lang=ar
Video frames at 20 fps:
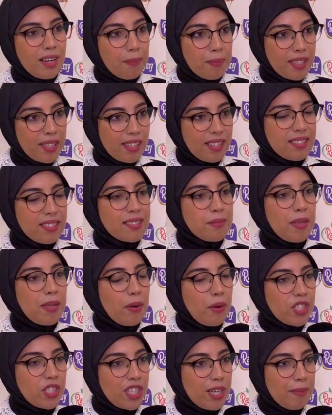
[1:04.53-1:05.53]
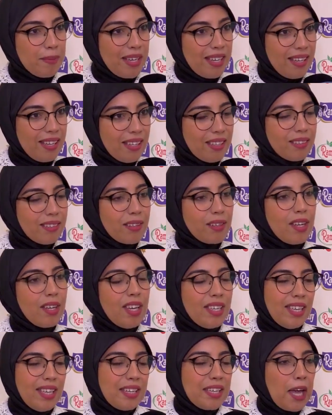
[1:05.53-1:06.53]
رامي كيتس 110 مليلتر
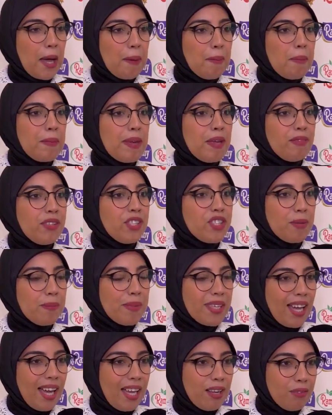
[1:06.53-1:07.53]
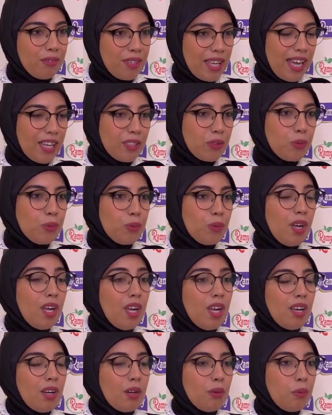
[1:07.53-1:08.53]
يعني خممنا في جميع الفئات
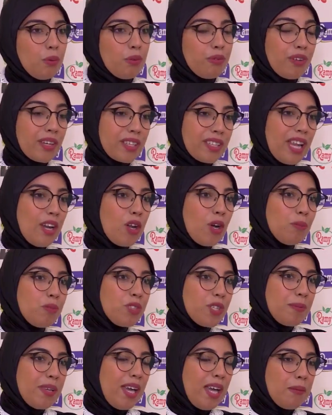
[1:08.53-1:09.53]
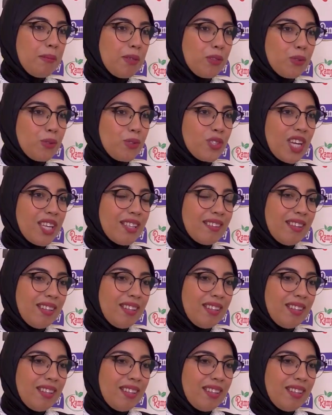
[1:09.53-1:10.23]
ووفرنا لهم جميع المنتوجات